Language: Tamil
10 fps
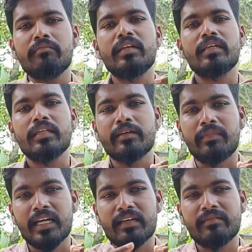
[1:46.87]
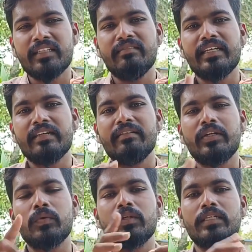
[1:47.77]
சென்டிமீட்டருக்கு தான் மண்ணை வந்து வெட்டி
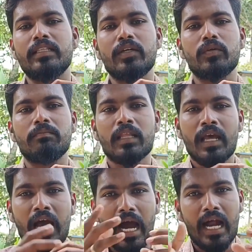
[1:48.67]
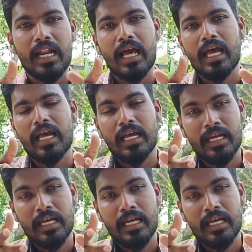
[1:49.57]
வெட்டி உங்களுக்கு தள்ளும் ஆனால்